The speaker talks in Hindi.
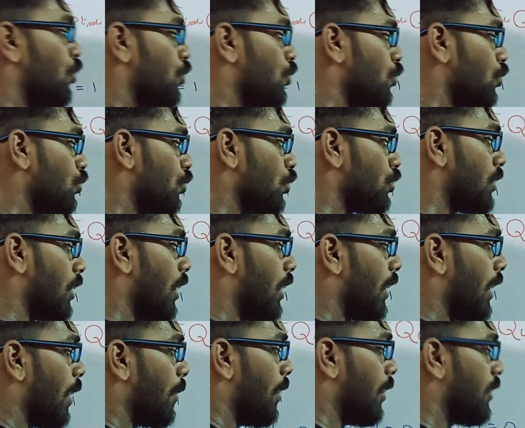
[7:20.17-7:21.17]
टू तो चला गया अब
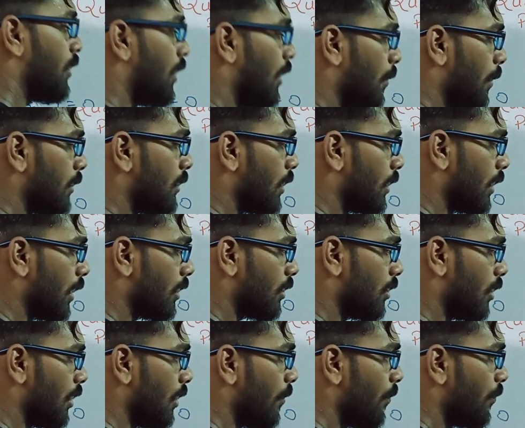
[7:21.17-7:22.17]
अंदर बचा गया थ्री
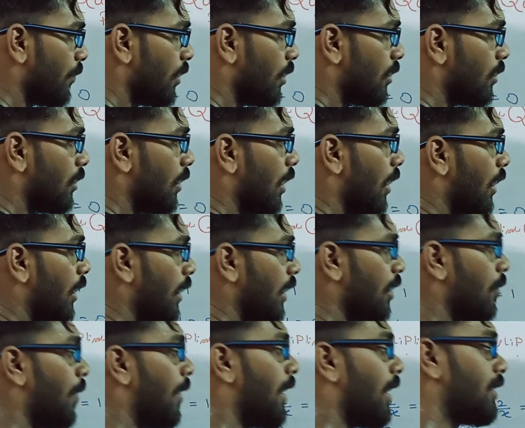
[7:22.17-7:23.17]
ये एक एक
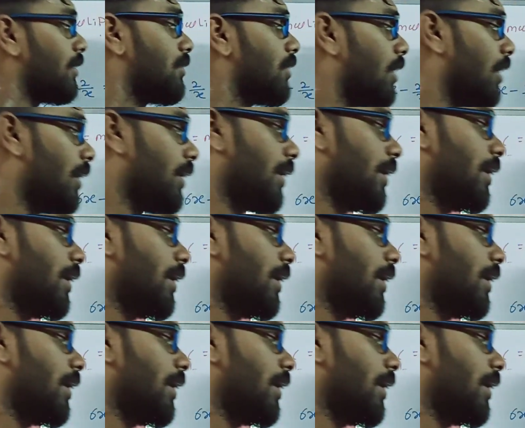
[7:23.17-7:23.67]
बार एक्स चला गया